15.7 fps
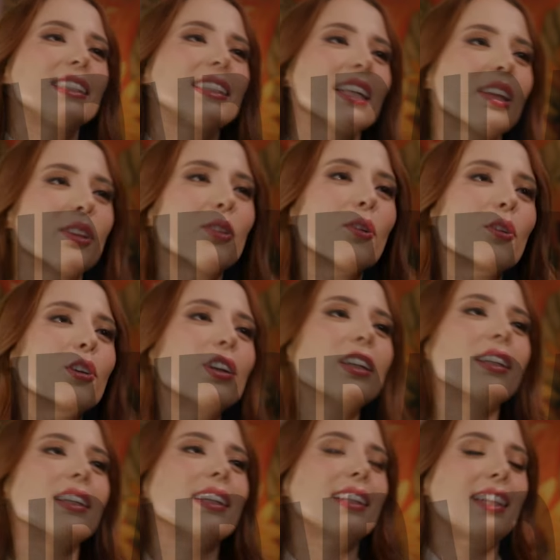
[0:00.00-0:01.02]
ese
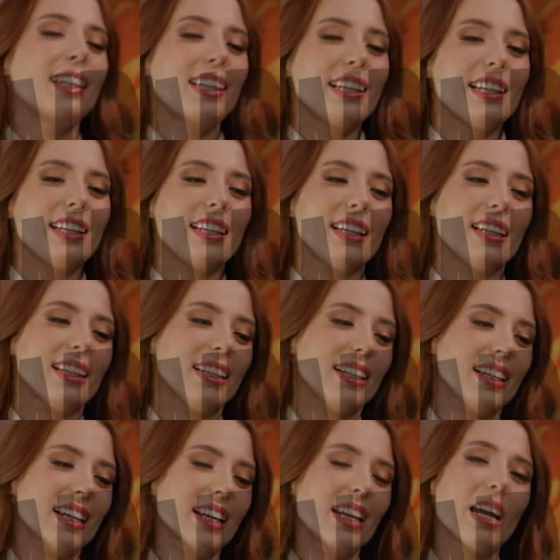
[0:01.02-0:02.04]
don de
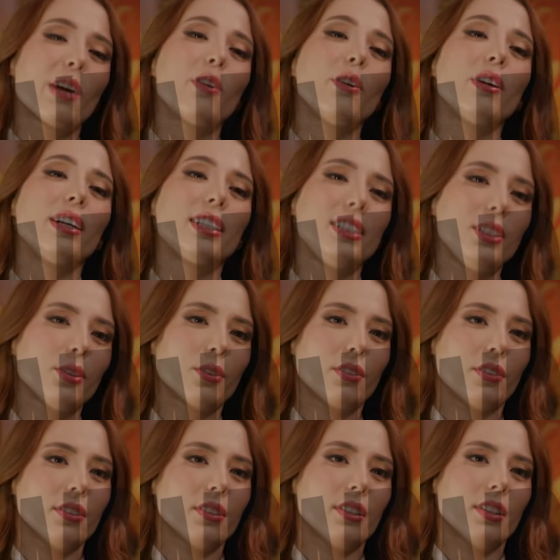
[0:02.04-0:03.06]
la
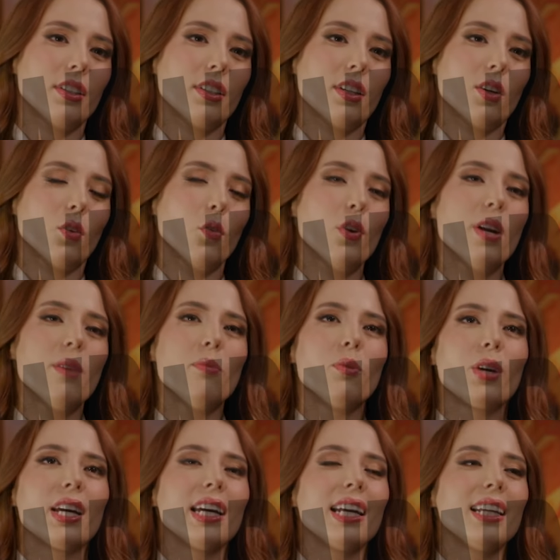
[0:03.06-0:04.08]
conexión. Una
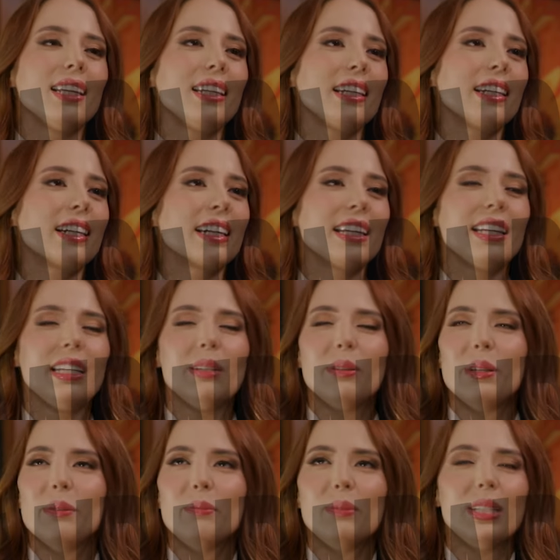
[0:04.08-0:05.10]
mujer
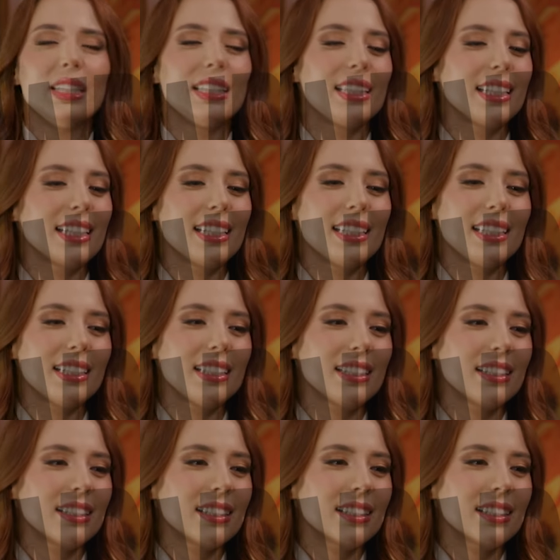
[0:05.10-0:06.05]
increíblemente